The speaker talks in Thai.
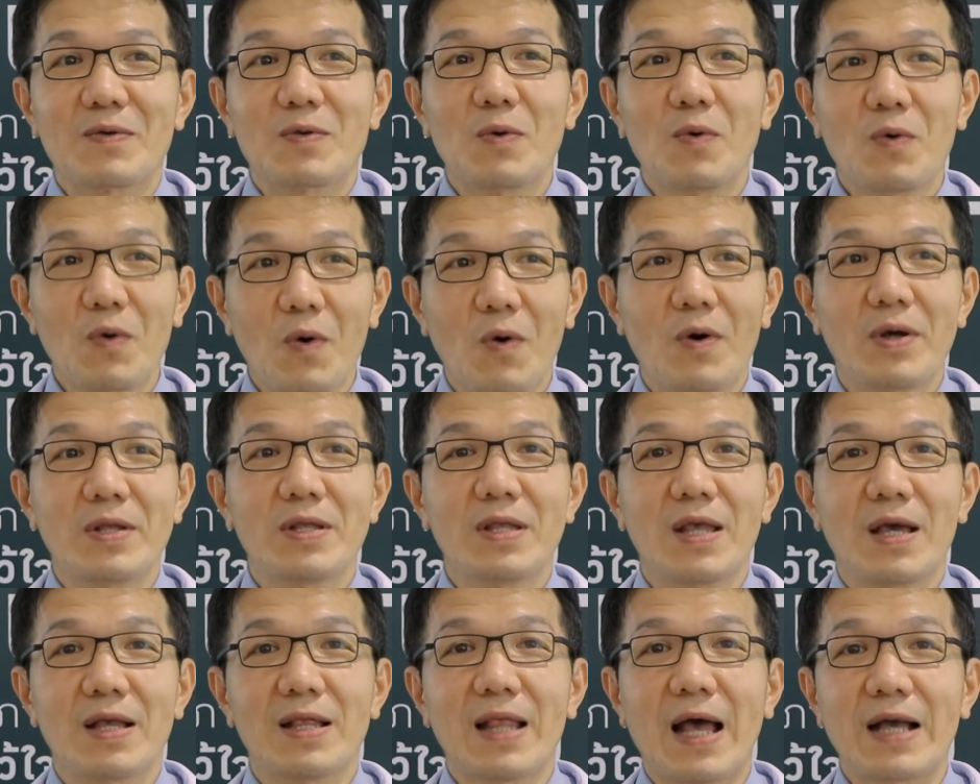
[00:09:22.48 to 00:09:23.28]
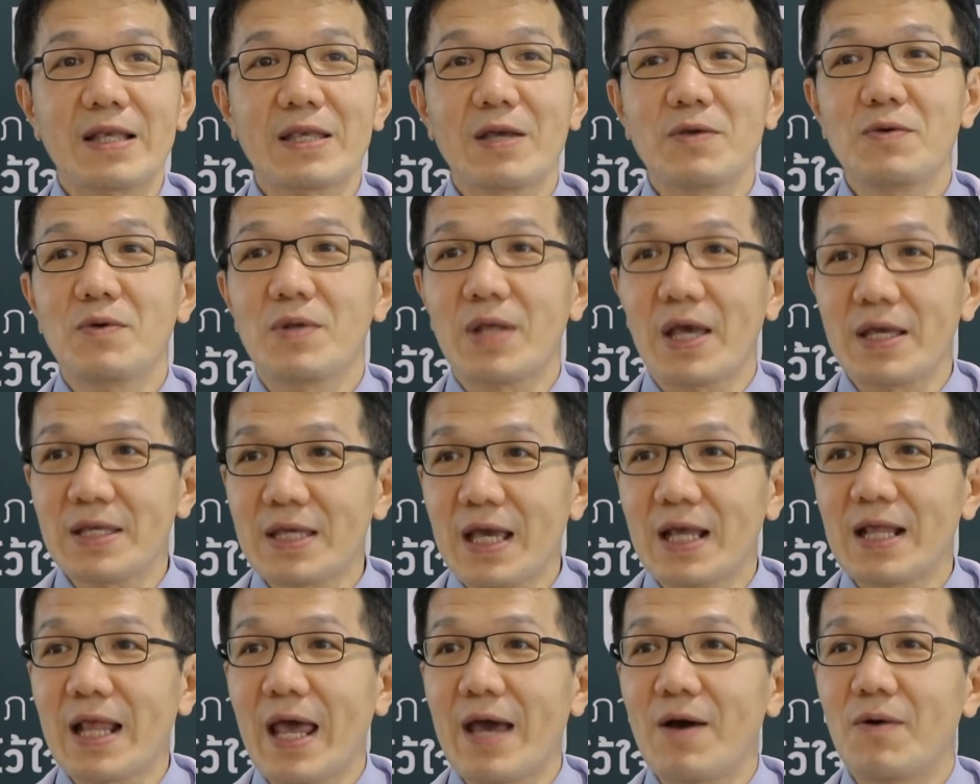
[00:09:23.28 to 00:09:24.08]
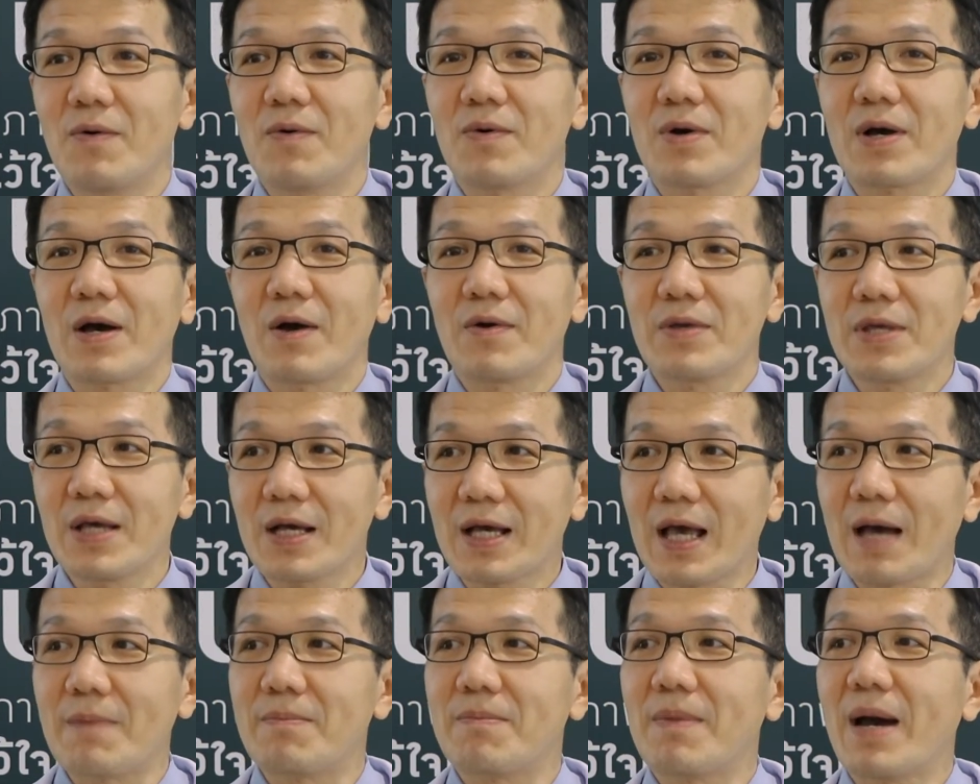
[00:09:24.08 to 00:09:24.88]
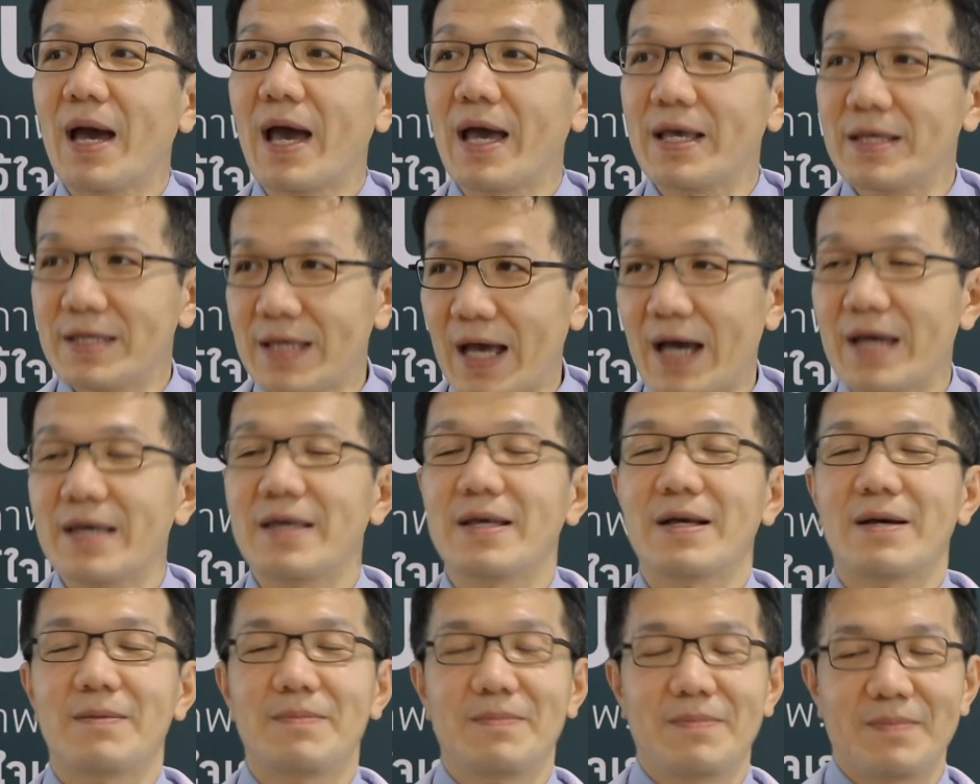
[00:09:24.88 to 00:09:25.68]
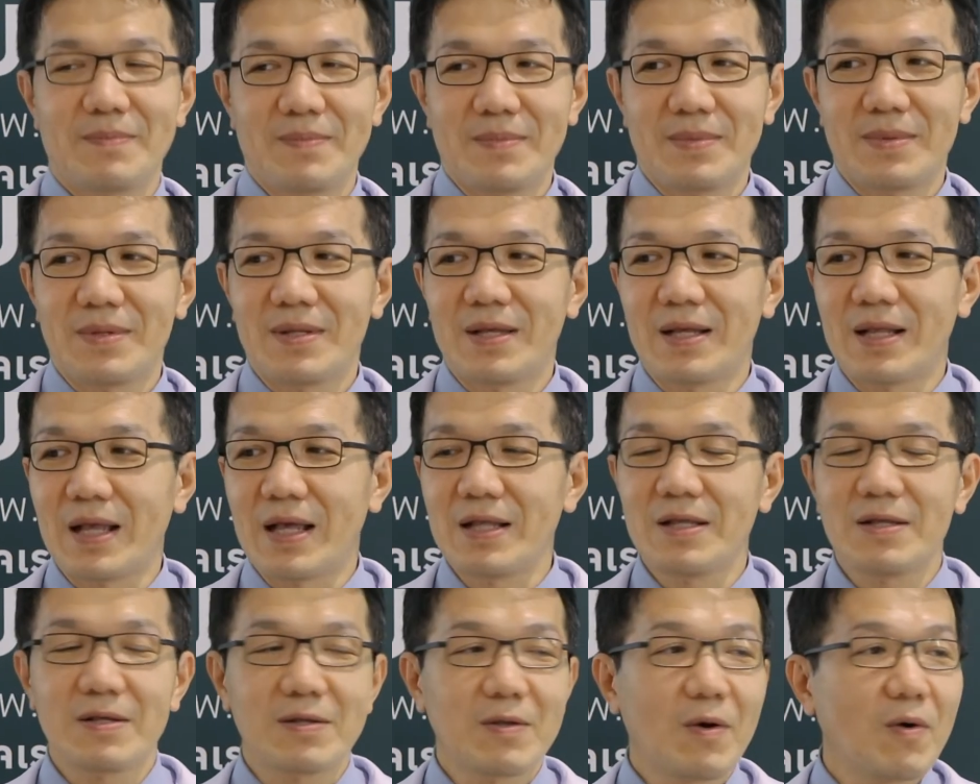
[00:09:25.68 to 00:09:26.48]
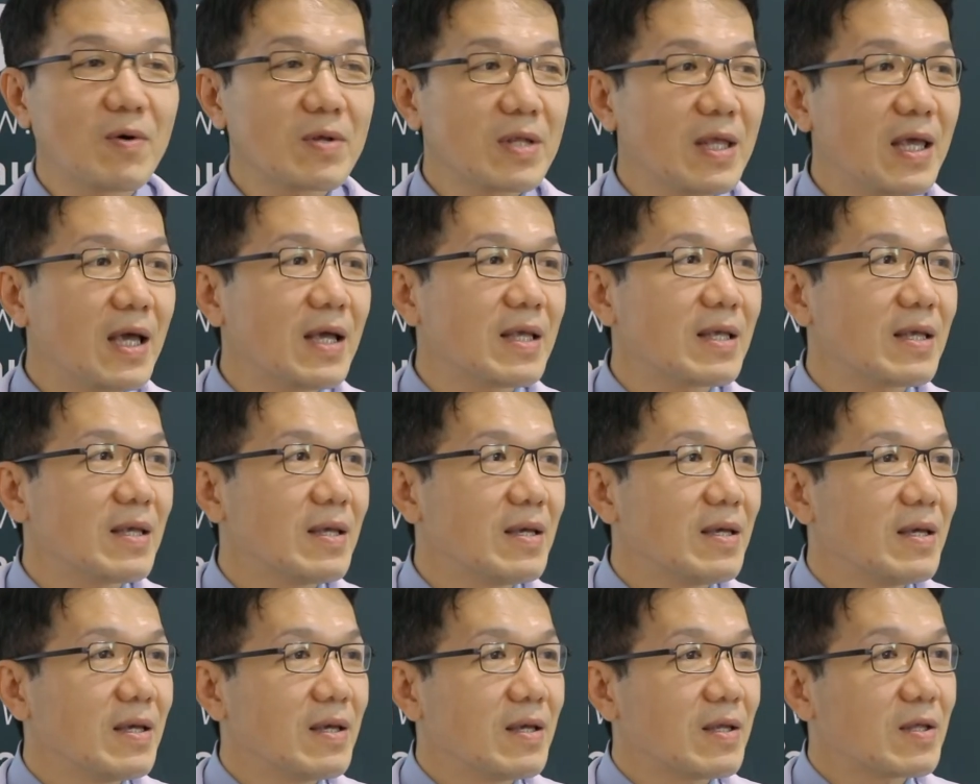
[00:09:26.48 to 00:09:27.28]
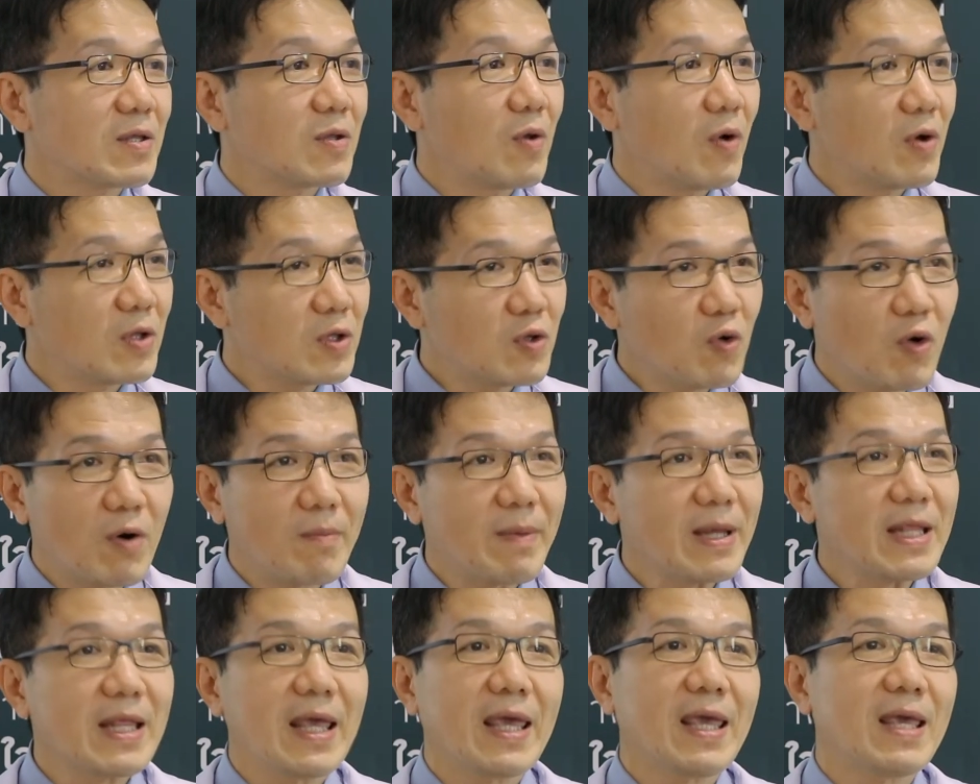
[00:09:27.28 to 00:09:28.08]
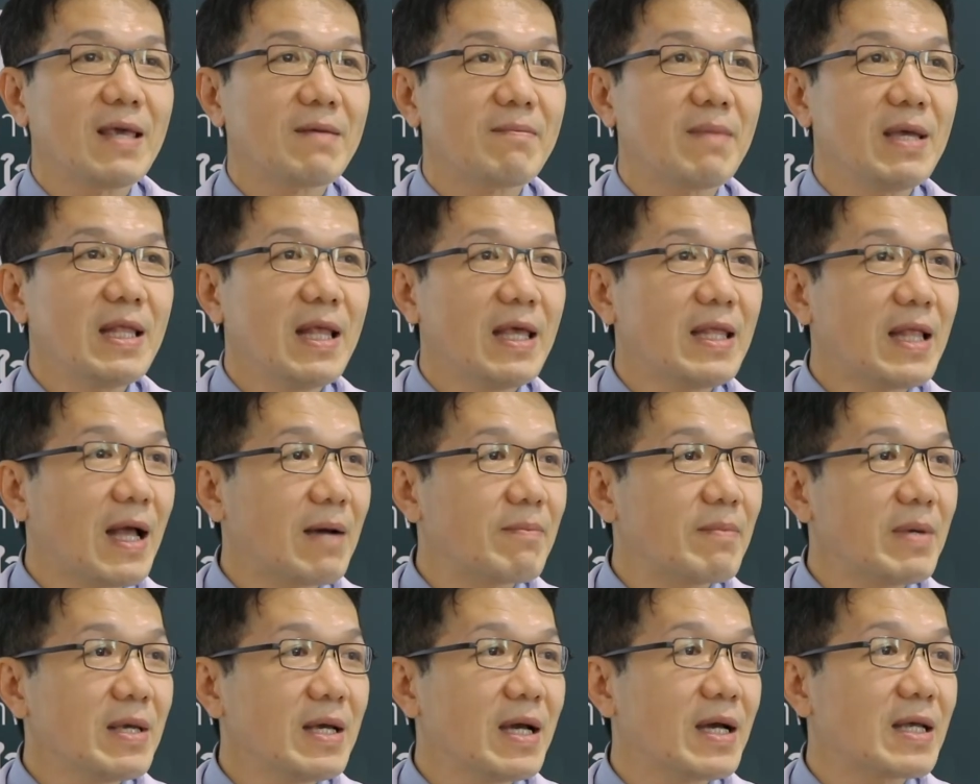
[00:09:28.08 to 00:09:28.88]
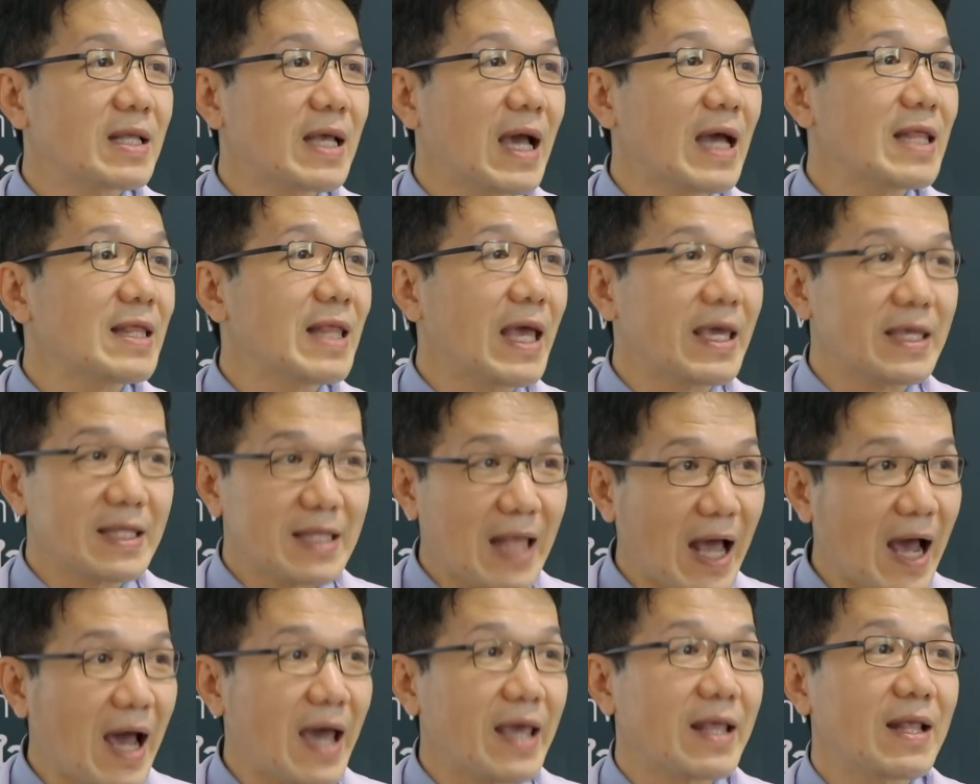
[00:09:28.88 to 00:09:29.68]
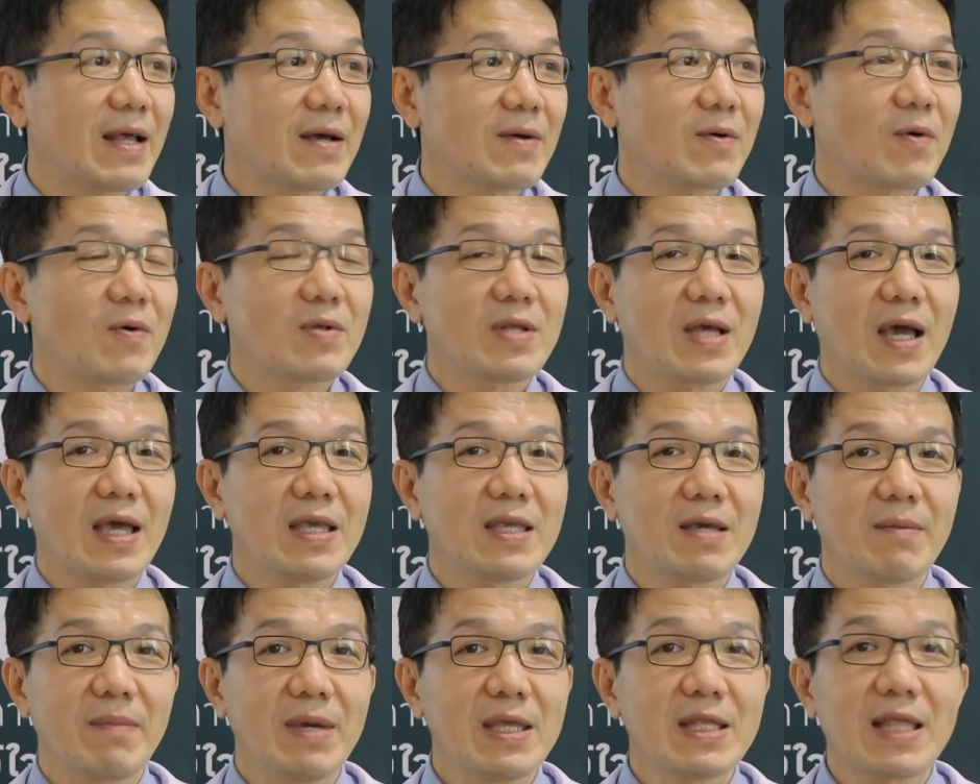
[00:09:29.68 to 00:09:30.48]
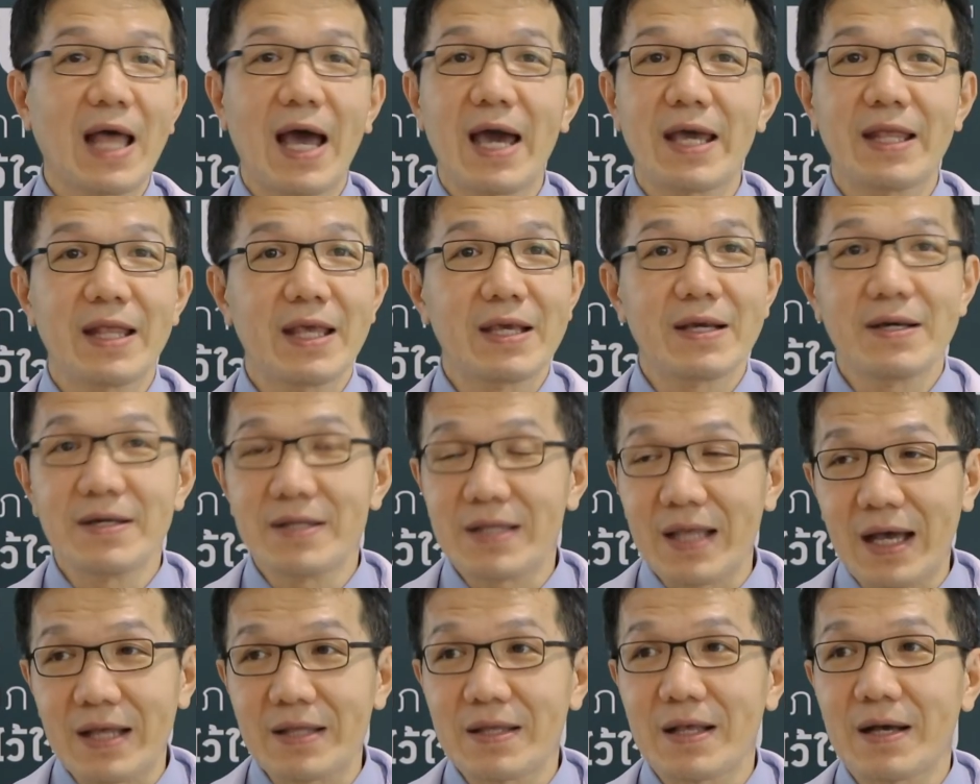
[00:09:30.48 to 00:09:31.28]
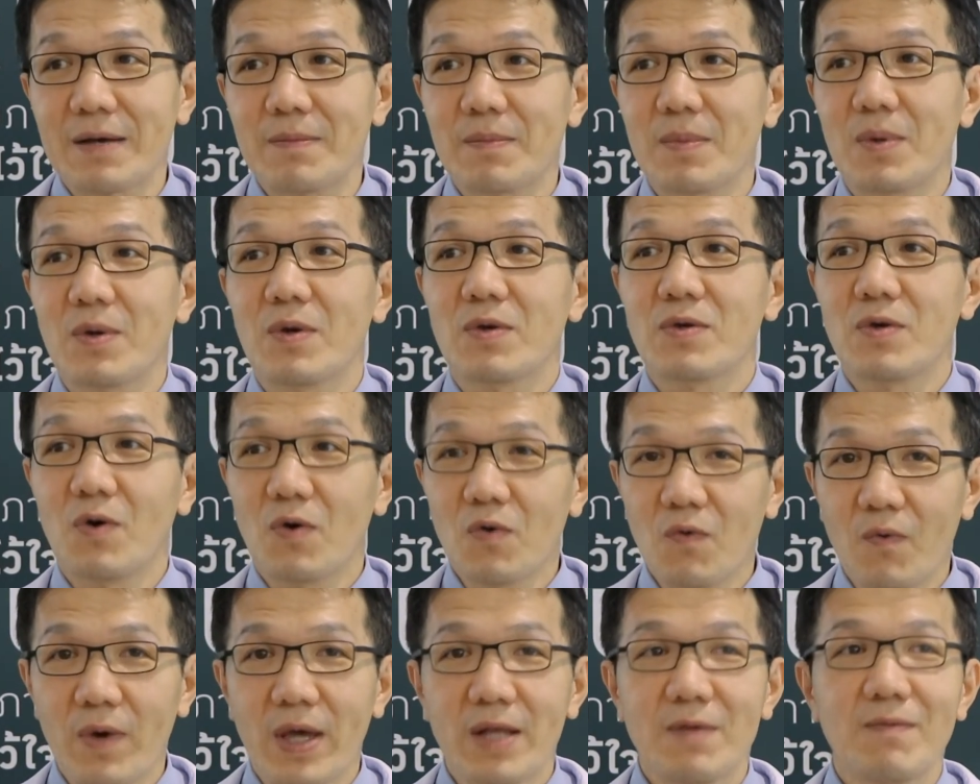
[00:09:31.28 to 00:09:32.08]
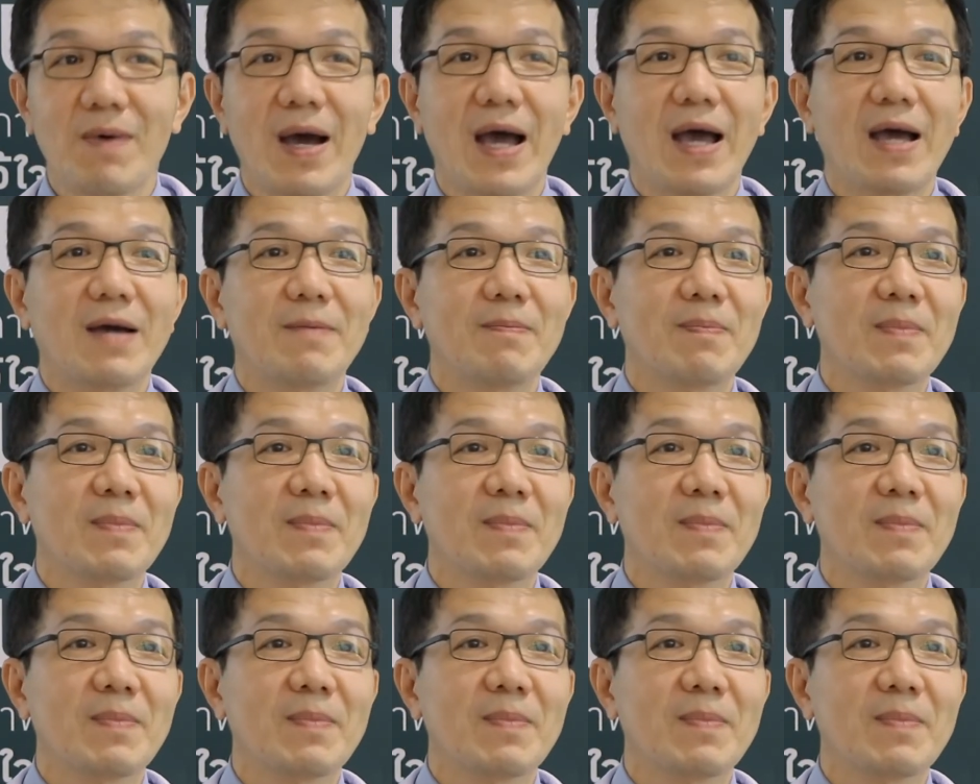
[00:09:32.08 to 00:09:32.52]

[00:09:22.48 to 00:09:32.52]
ทุกคนเนี่ยหลังจากหยุดหายใจแล้วเขาจะกลับมาหายใจครับดังนั้นโรคเนี้ยโดยตัวมันเองไม่ได้ทำให้เกิดการไหลตายนะคนไข้จะไม่ตายในคืนนั้นครับยกเว้นว่า